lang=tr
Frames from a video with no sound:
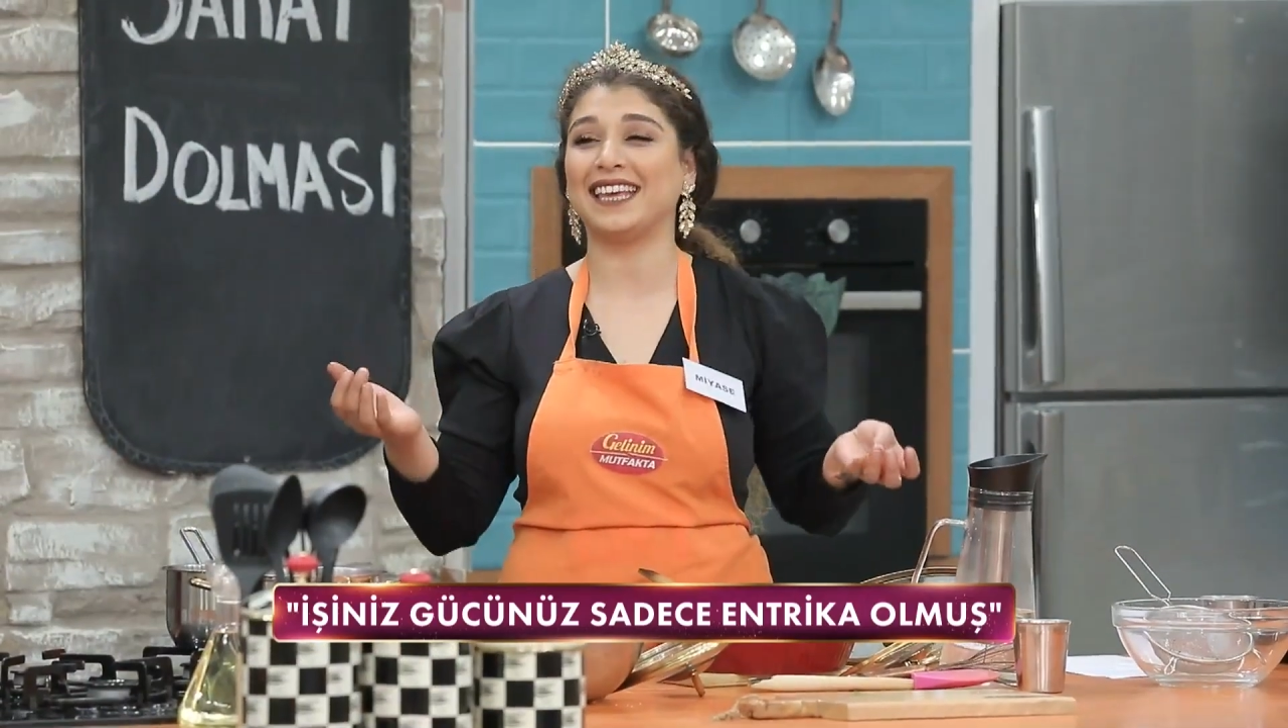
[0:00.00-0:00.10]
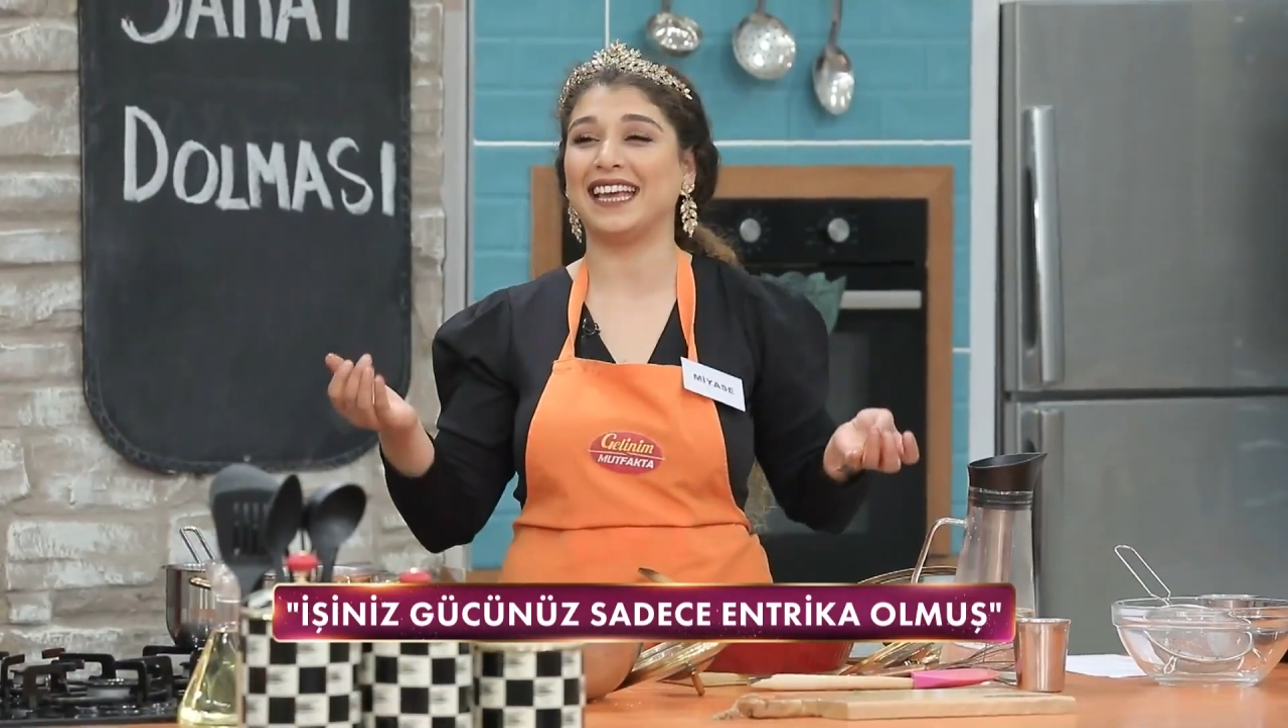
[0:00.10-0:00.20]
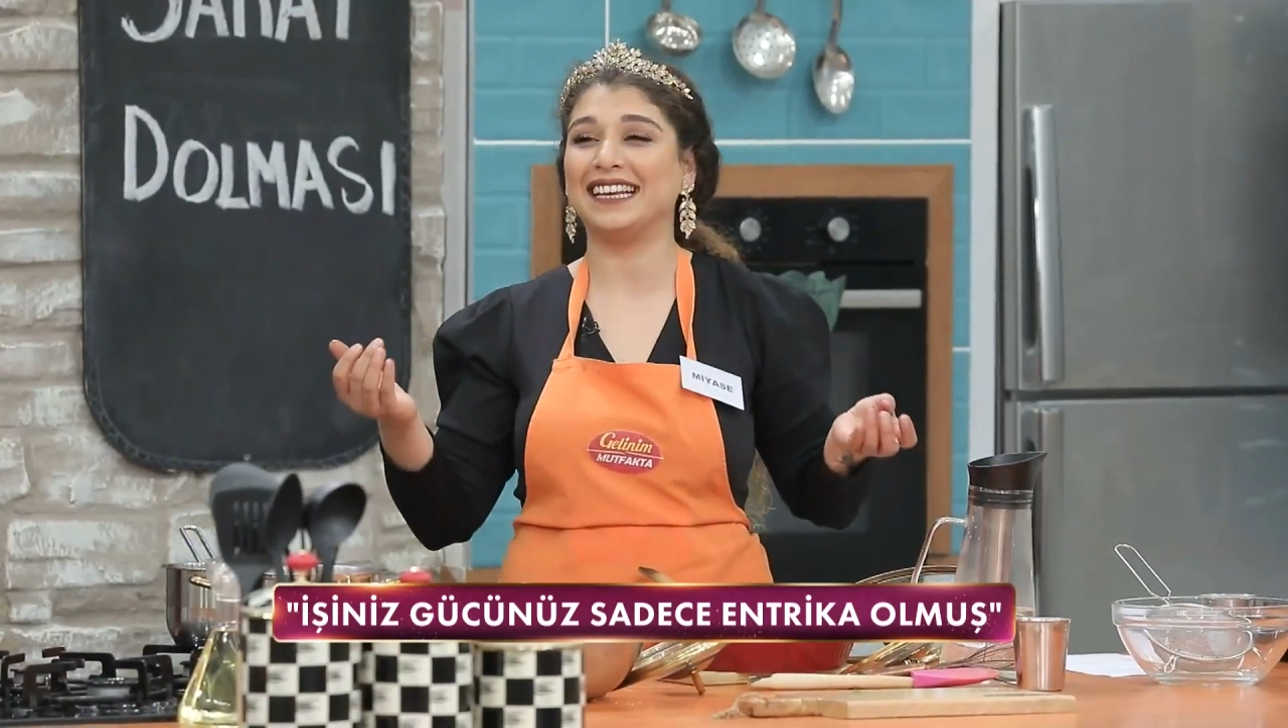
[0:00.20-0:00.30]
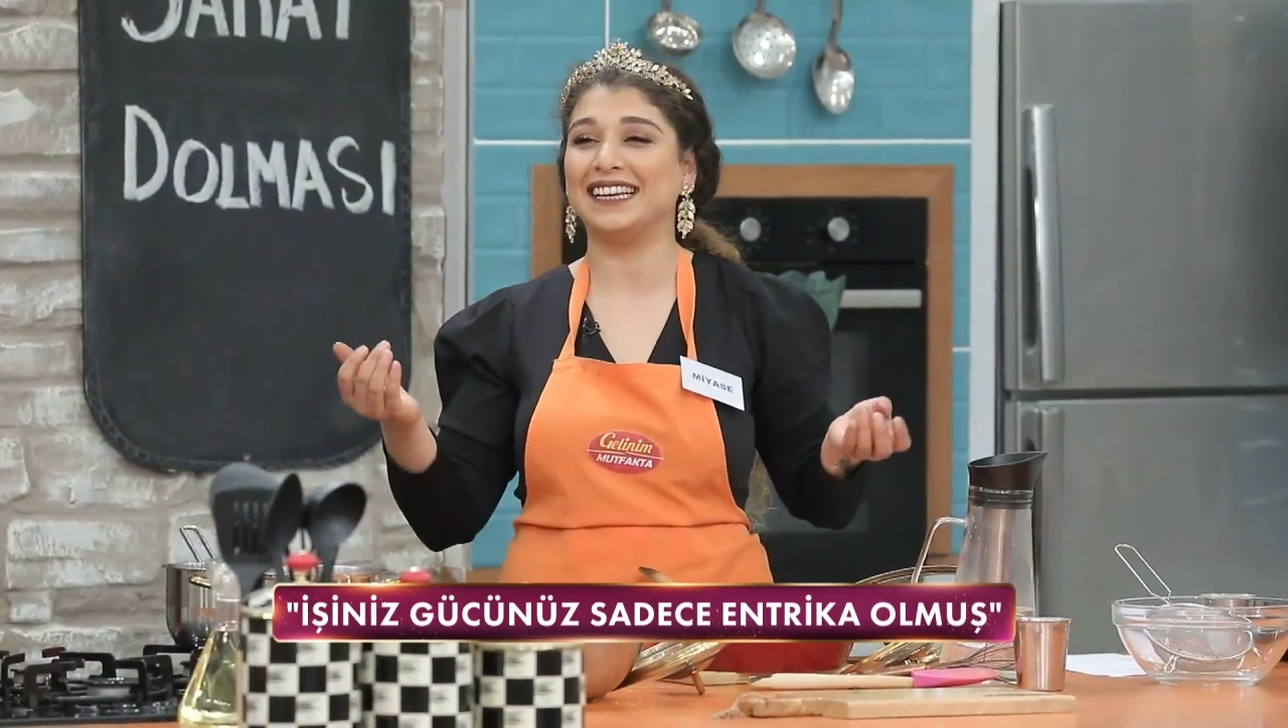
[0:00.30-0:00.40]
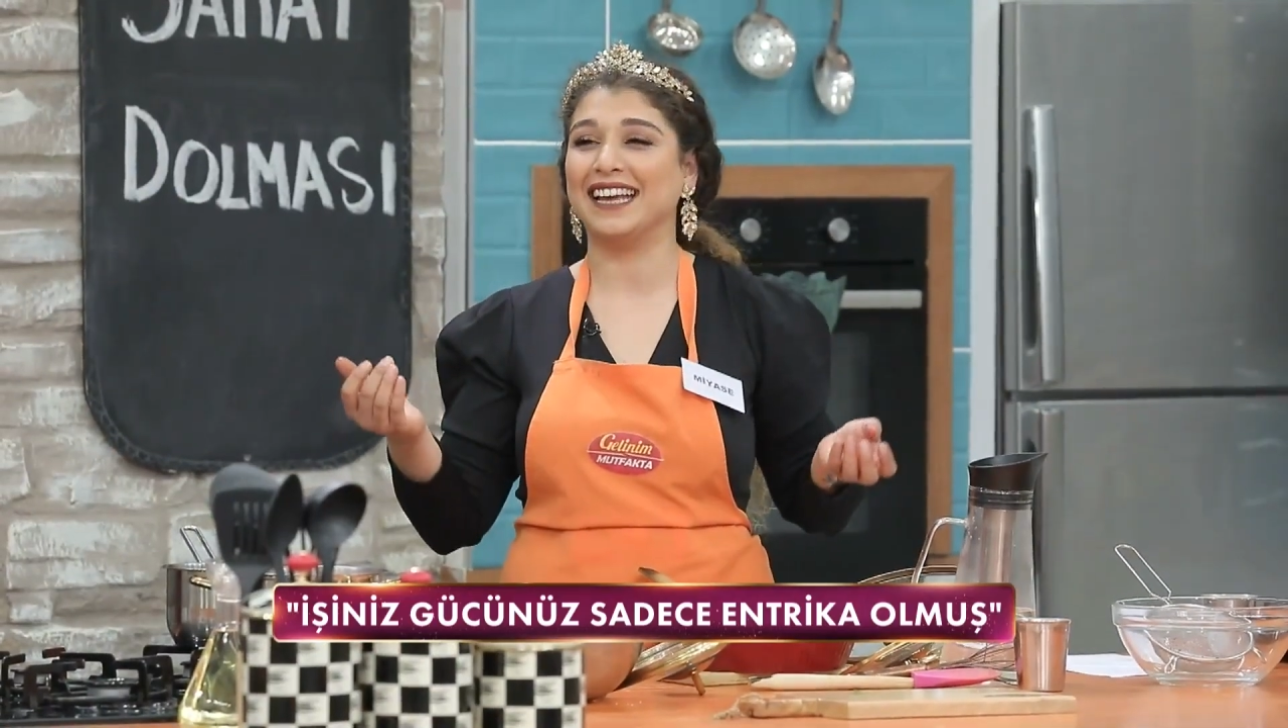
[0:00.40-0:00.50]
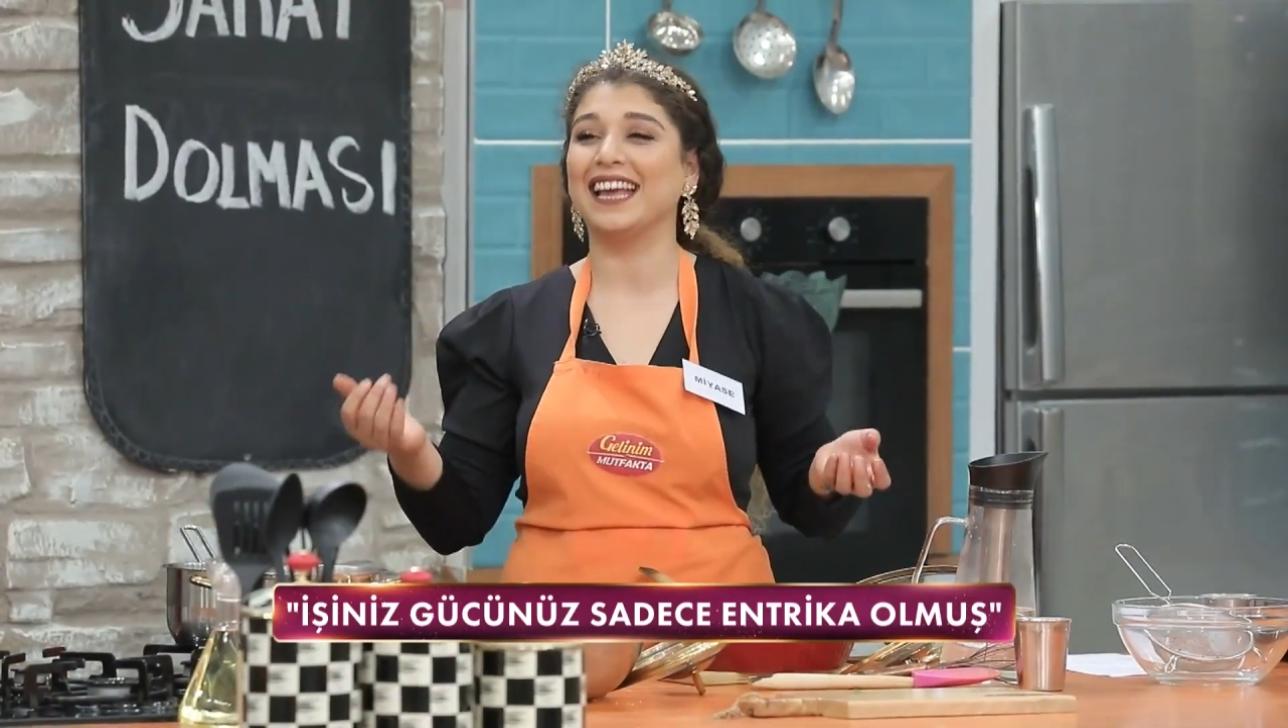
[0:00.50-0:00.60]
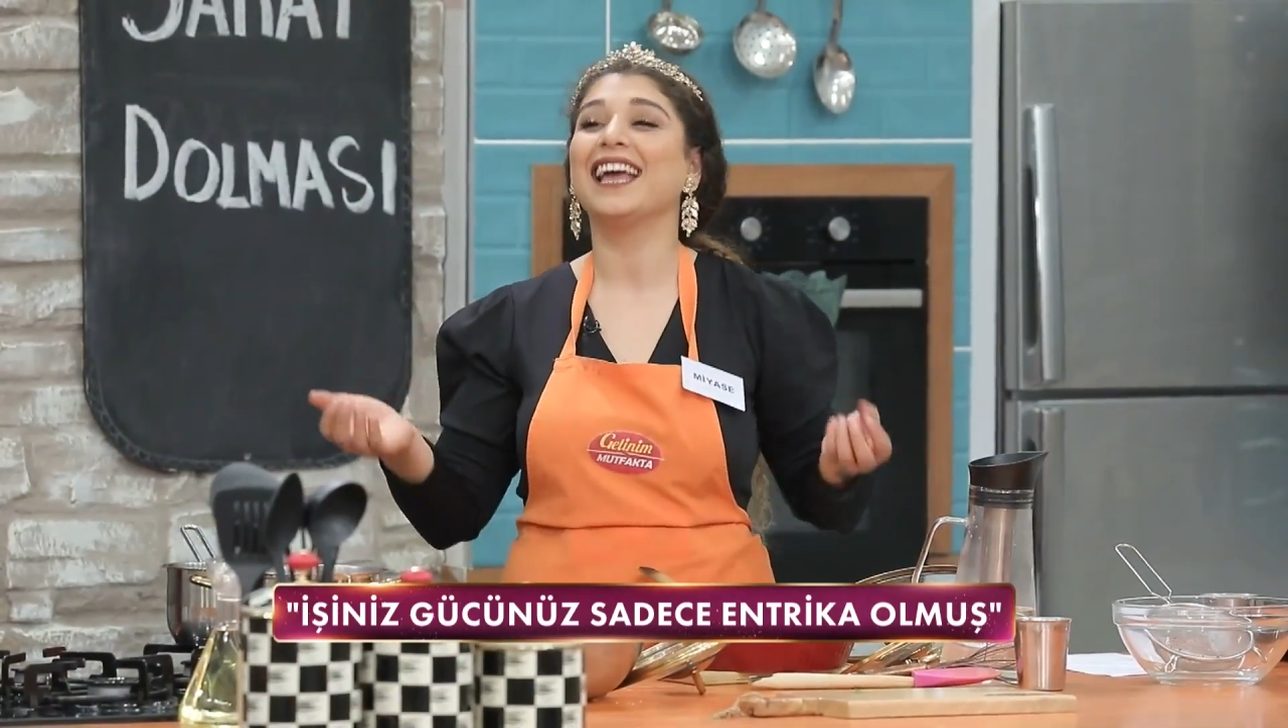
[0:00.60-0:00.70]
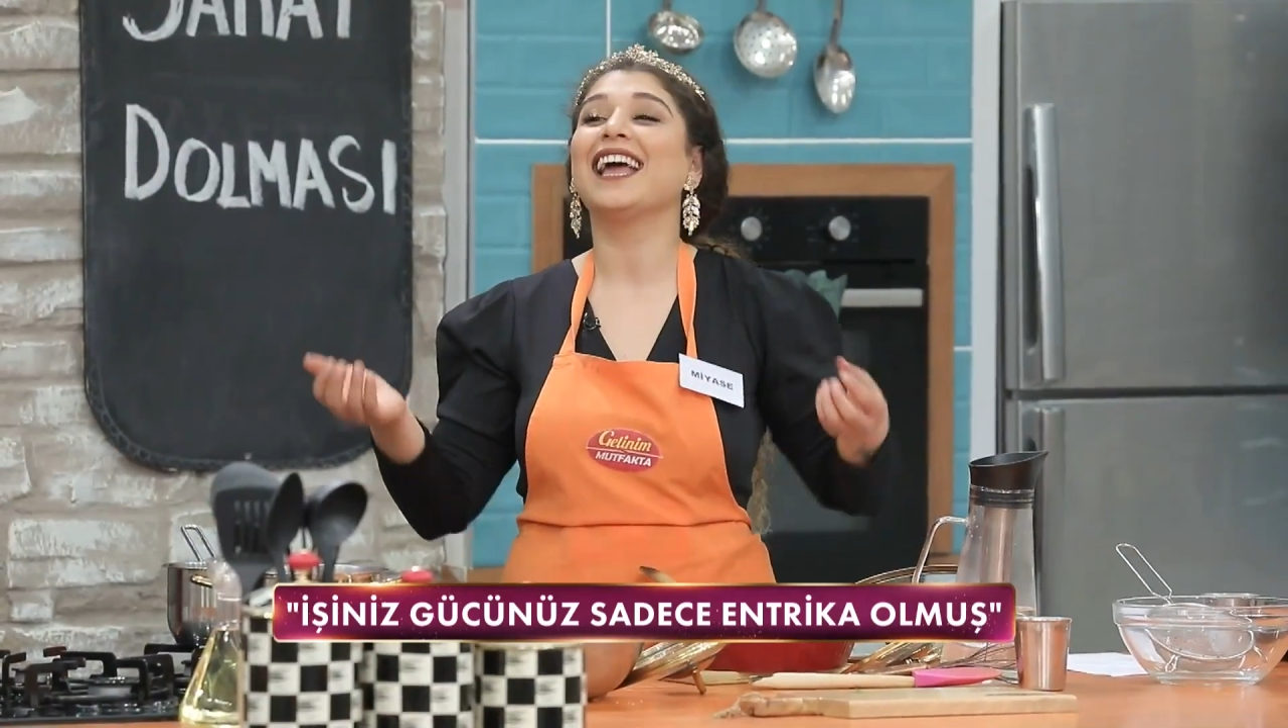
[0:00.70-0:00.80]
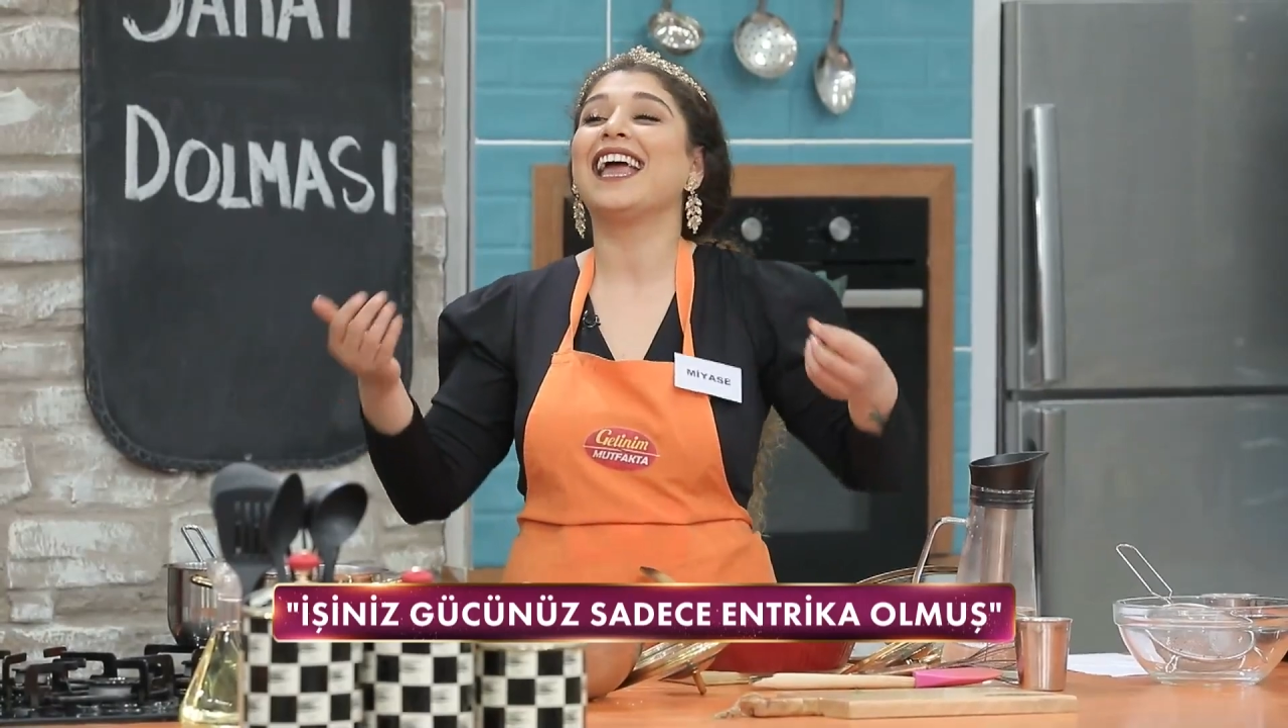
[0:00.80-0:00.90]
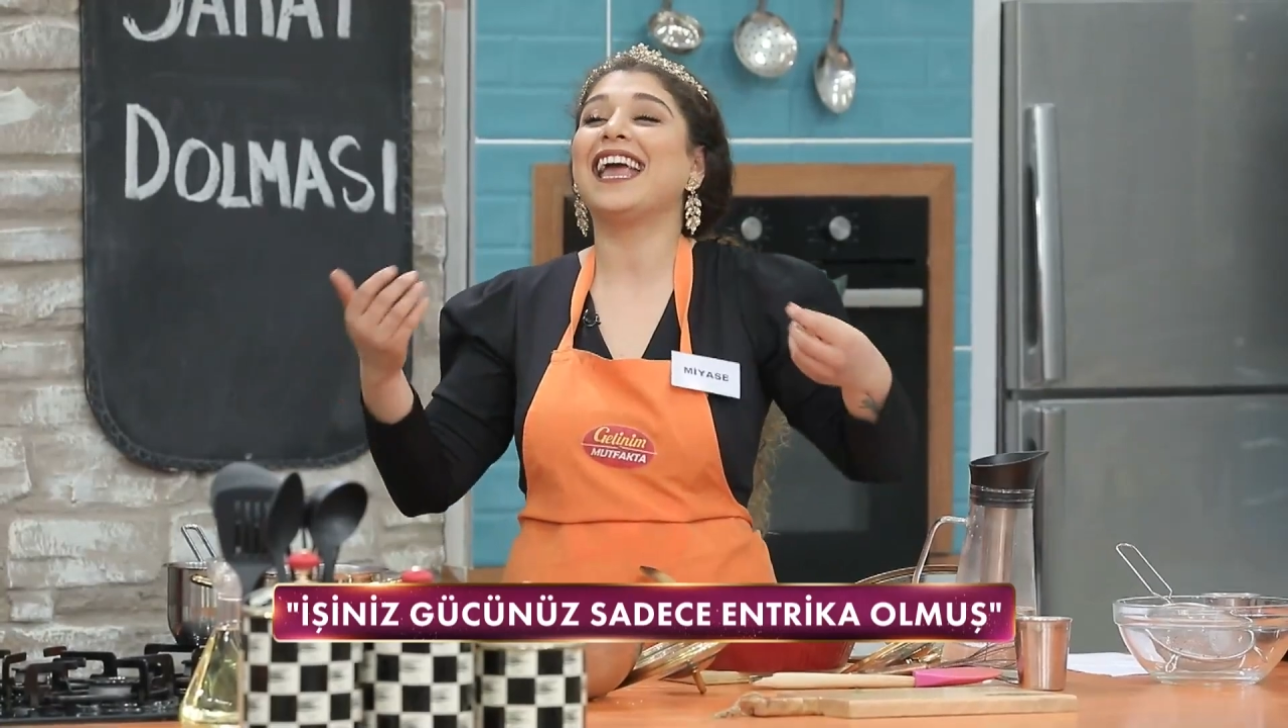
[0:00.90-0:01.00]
gelini, Aa,